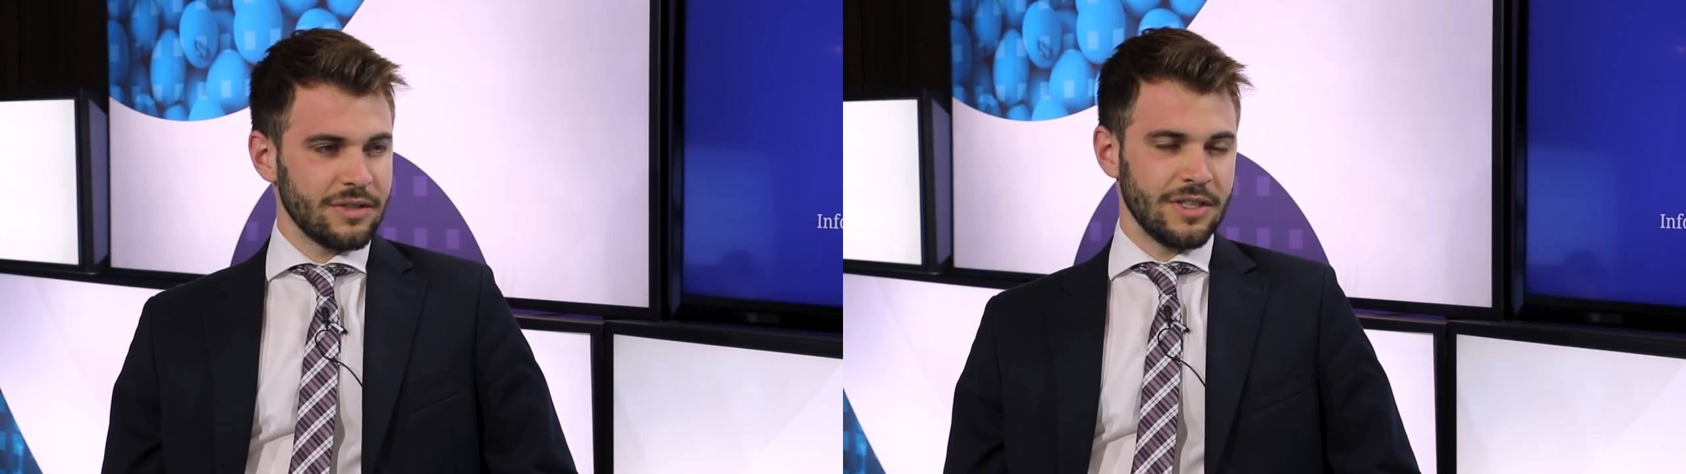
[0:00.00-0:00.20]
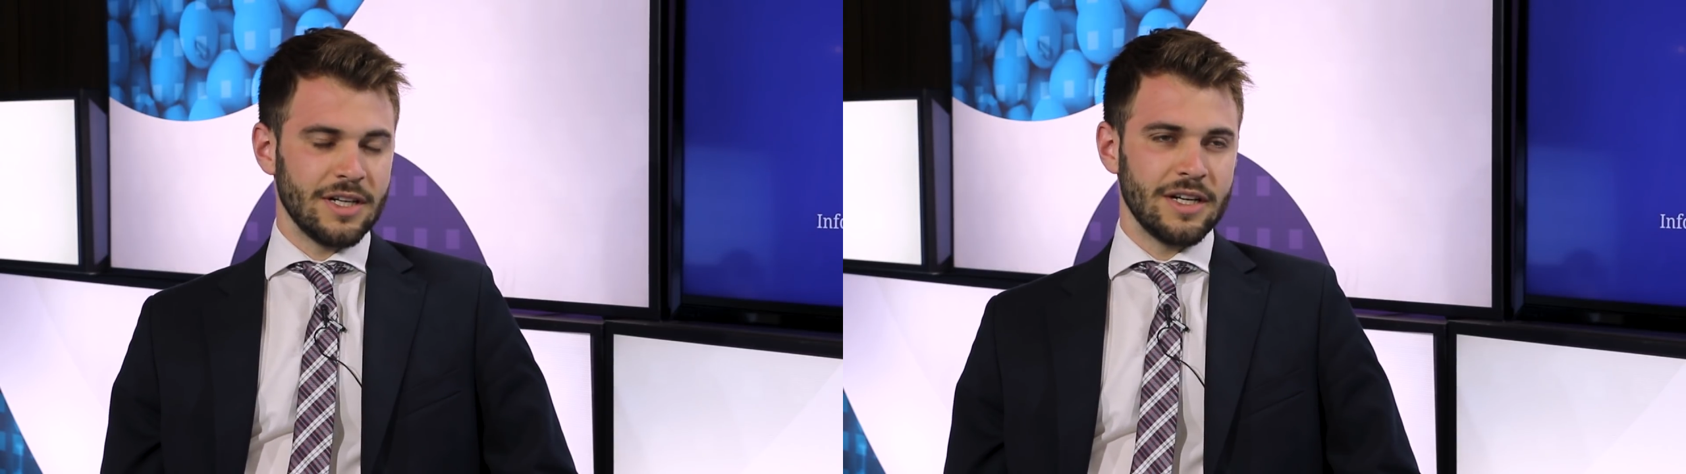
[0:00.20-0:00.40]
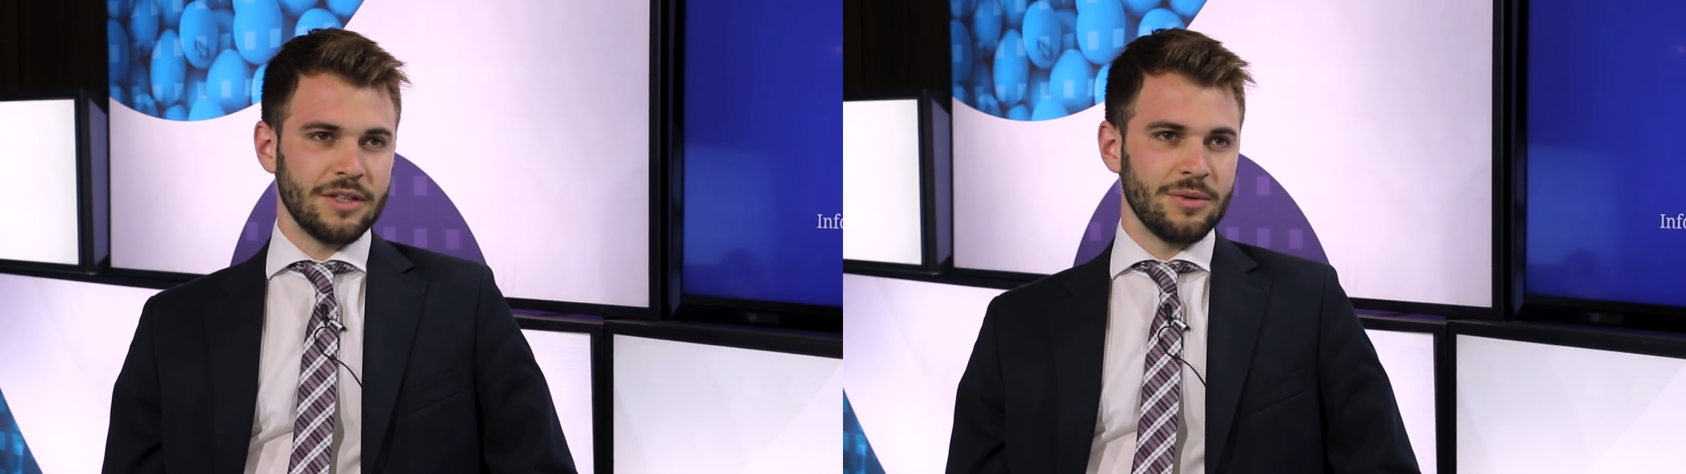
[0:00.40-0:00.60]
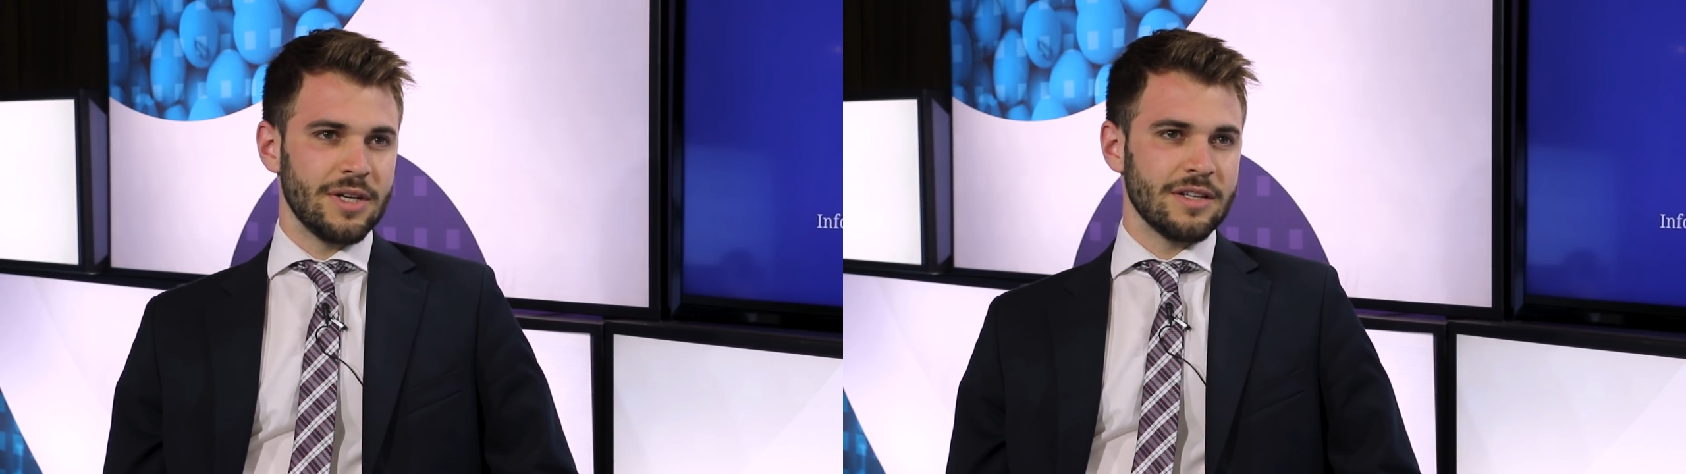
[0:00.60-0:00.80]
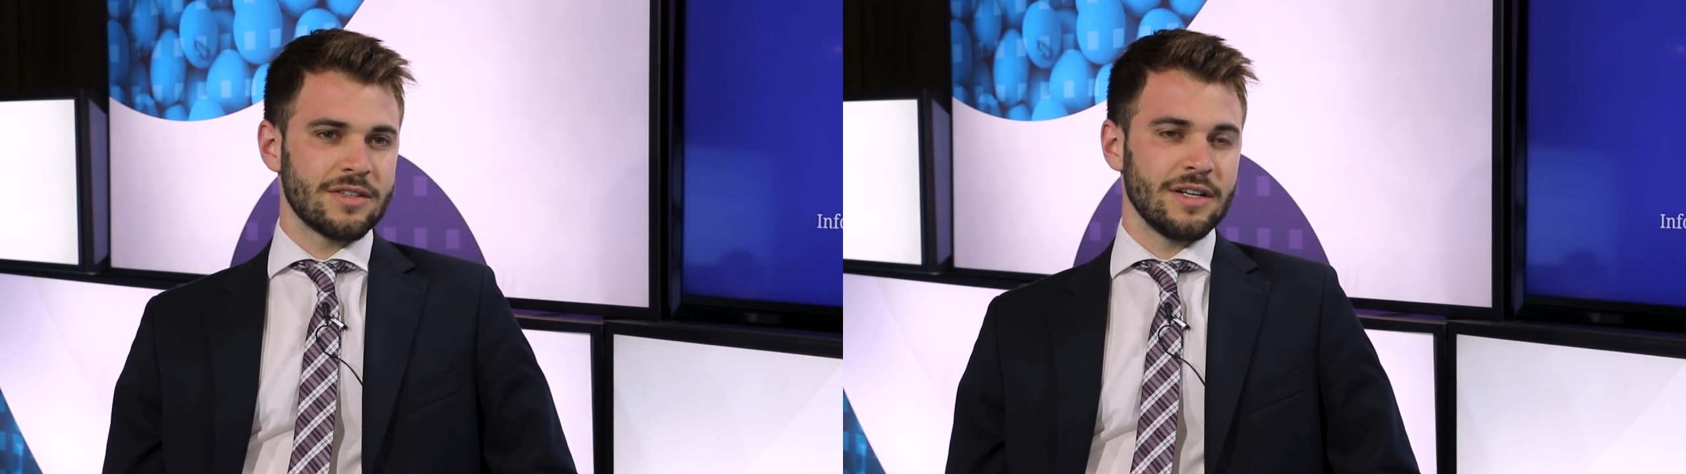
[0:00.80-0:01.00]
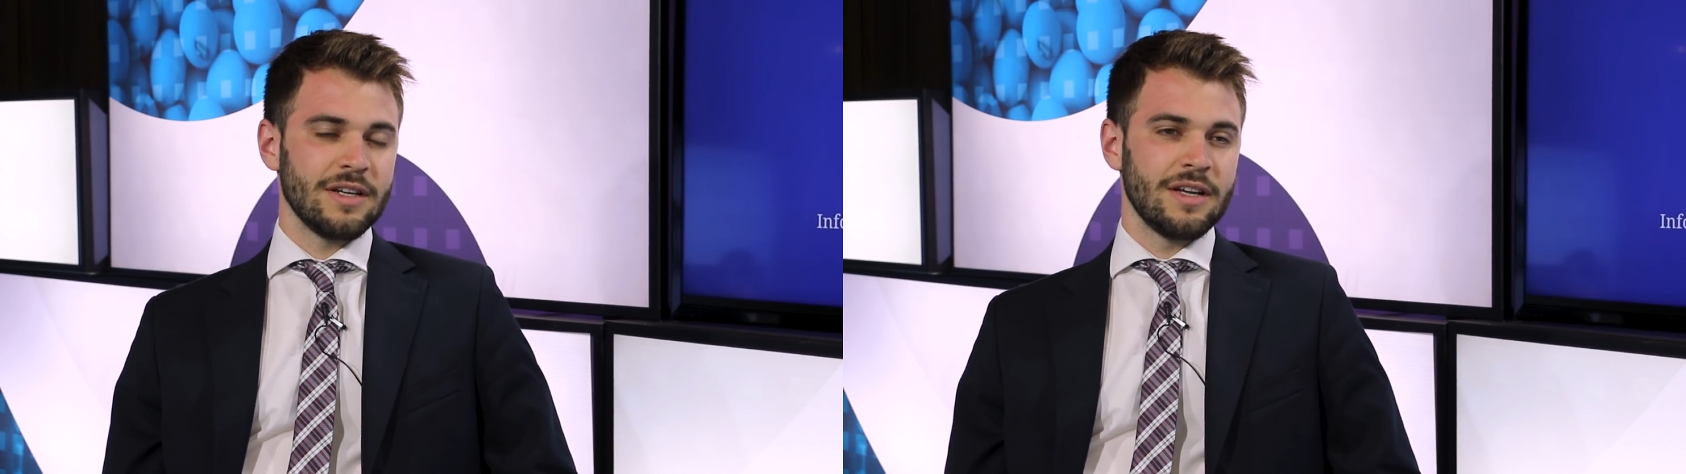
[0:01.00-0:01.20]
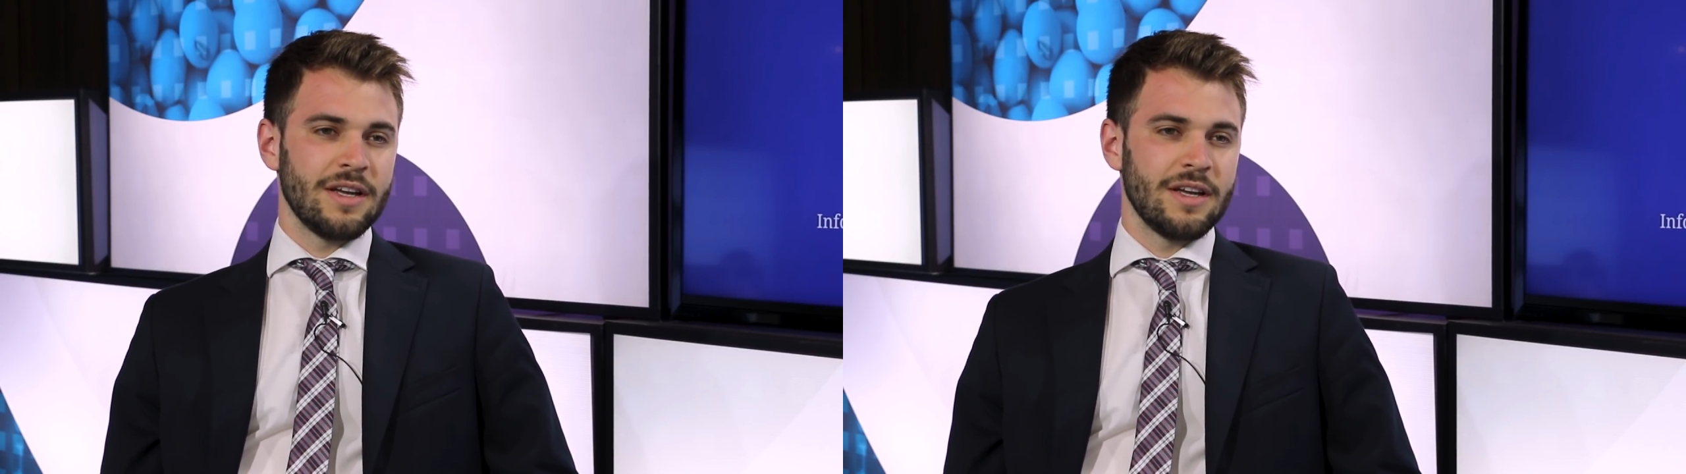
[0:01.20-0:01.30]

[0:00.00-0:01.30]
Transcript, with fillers: y en la naturaleza